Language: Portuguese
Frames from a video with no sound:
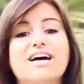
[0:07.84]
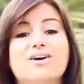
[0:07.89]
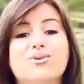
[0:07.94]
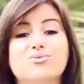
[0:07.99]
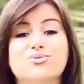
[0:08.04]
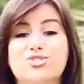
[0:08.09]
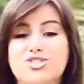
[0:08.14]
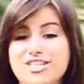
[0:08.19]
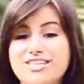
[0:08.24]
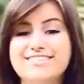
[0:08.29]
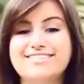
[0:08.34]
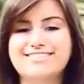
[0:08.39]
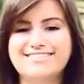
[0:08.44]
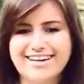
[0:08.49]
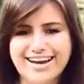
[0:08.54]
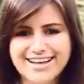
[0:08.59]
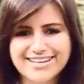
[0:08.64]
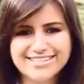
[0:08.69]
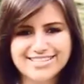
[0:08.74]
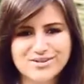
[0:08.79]
Os dias
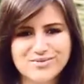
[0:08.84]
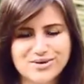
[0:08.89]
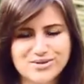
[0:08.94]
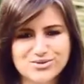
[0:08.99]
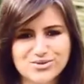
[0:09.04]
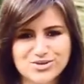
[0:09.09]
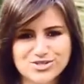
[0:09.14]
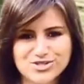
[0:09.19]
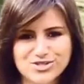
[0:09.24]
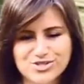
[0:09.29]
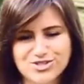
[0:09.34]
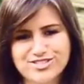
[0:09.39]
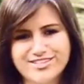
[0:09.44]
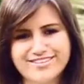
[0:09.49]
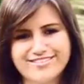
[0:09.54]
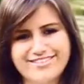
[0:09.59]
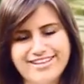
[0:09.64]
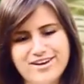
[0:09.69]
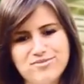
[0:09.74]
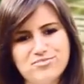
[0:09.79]
13 e 14 de
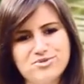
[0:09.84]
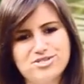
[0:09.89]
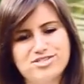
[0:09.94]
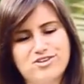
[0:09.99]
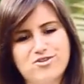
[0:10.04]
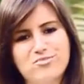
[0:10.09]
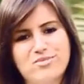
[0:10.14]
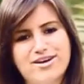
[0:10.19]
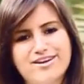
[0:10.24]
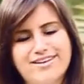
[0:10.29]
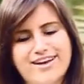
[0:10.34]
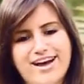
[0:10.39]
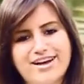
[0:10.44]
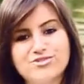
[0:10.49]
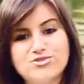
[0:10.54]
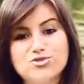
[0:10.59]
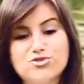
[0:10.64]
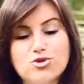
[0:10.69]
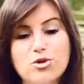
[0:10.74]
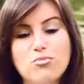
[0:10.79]
setembro serão
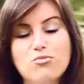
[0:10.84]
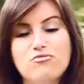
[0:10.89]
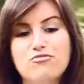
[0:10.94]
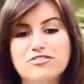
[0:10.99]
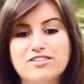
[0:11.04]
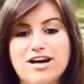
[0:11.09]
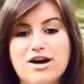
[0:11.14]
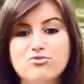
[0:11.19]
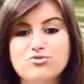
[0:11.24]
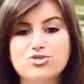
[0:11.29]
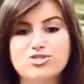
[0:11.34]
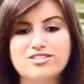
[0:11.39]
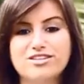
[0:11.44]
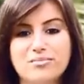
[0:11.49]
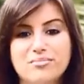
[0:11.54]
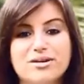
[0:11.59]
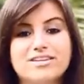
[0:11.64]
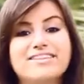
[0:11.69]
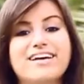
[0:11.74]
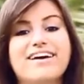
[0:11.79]
marcados como final de
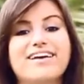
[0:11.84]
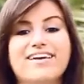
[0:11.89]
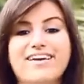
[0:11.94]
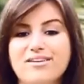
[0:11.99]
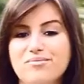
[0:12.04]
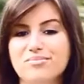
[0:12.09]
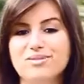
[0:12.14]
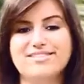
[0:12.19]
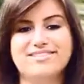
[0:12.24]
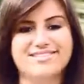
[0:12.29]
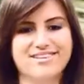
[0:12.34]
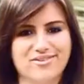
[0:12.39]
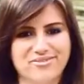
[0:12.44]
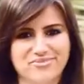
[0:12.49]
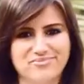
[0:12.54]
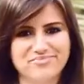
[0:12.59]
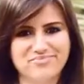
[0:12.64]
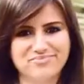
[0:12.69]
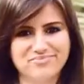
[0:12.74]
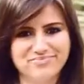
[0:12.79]
semana em missão.